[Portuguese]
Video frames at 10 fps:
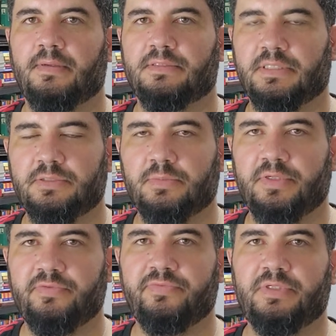Sejam
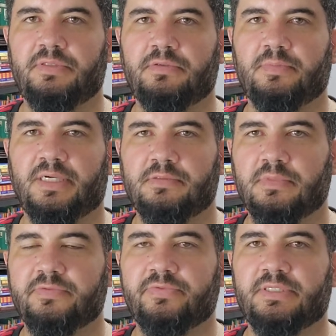bem-vindos mais
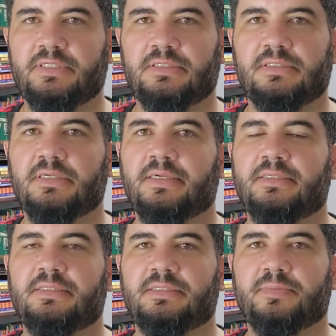uma vez a
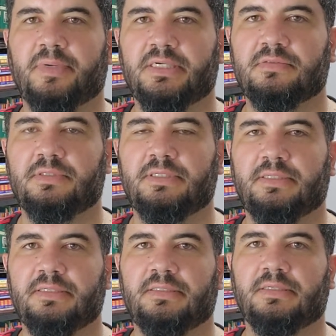esse espaço que
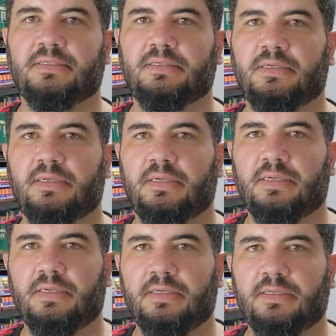tenta,
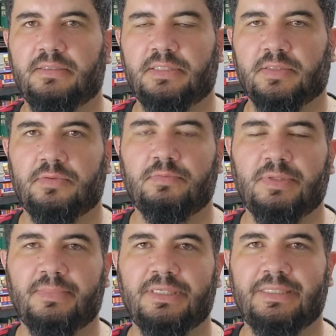de alguma
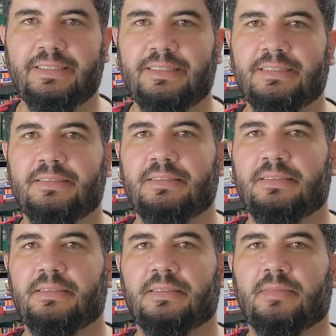maneira,
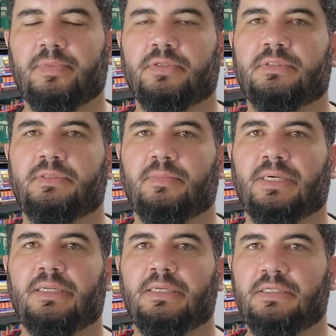
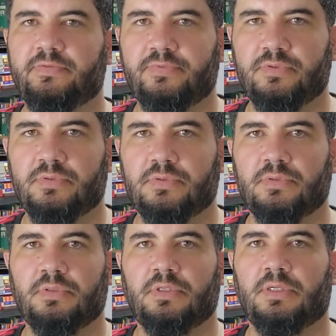aproximar livros
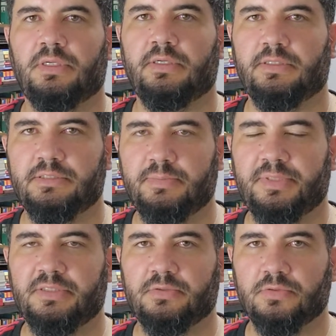de
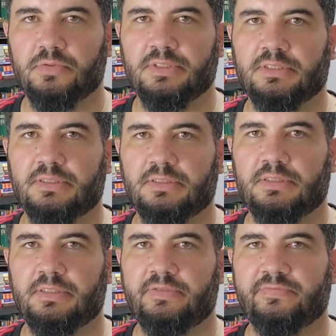pessoas
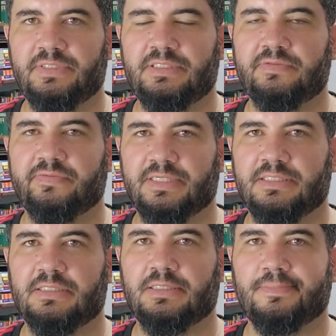e
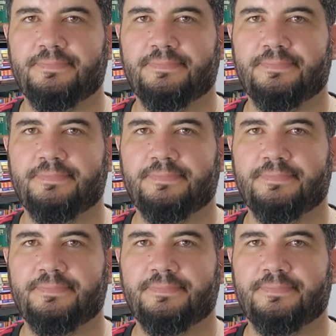vice-versa.